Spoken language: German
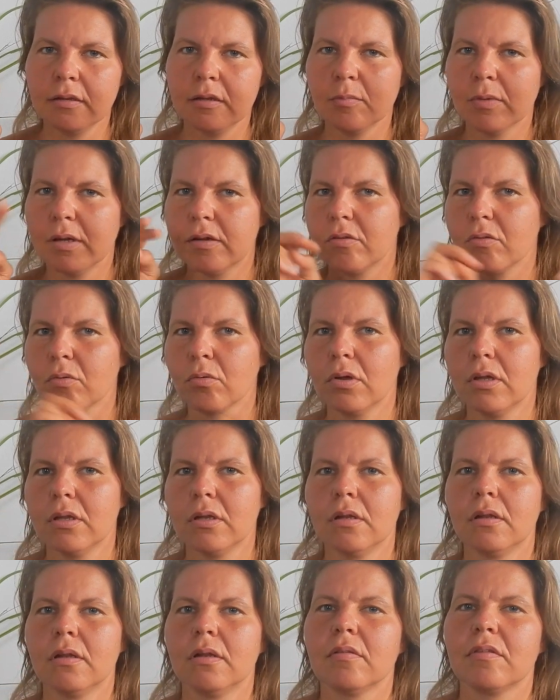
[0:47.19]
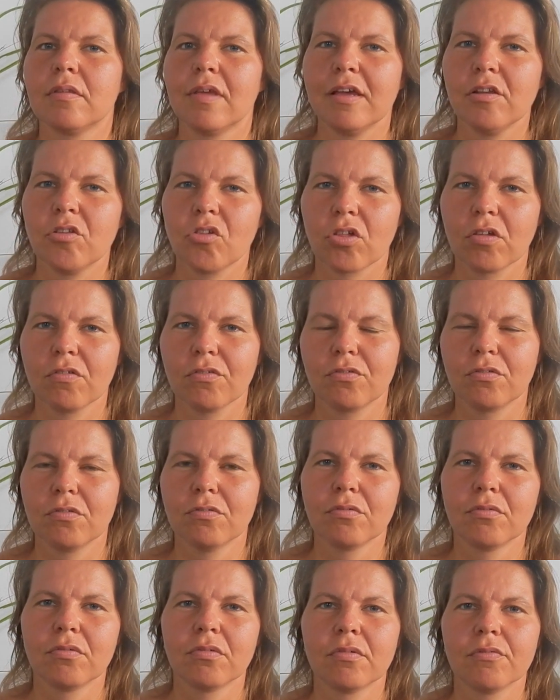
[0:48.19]
die man so in
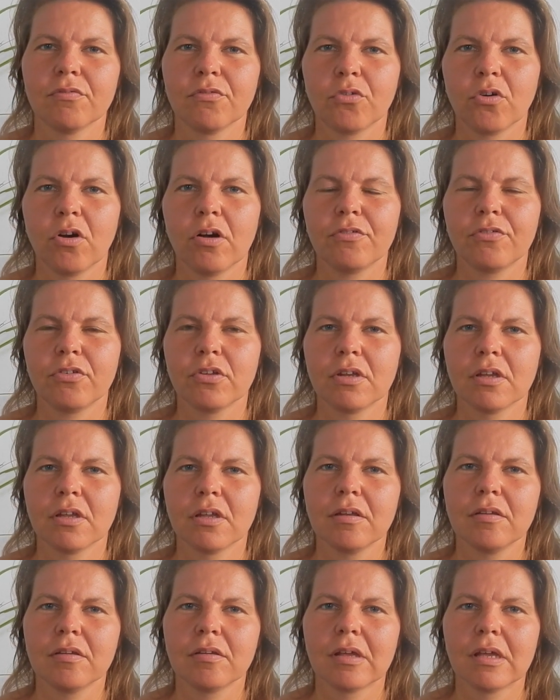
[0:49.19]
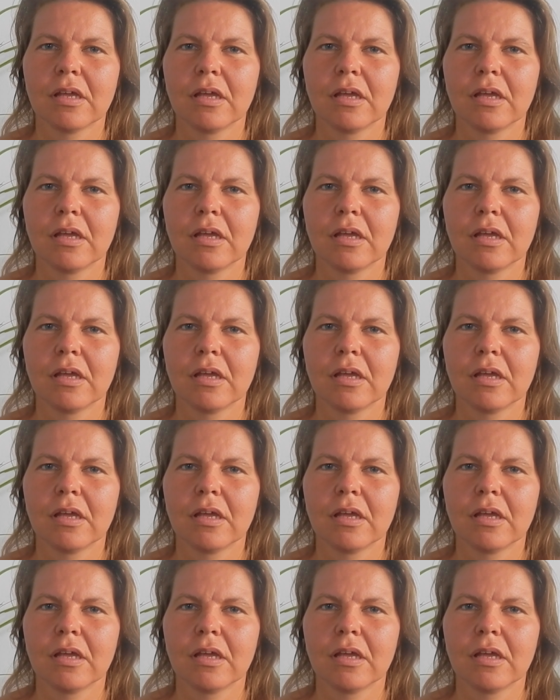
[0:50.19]
Zeitschriften vorfindet,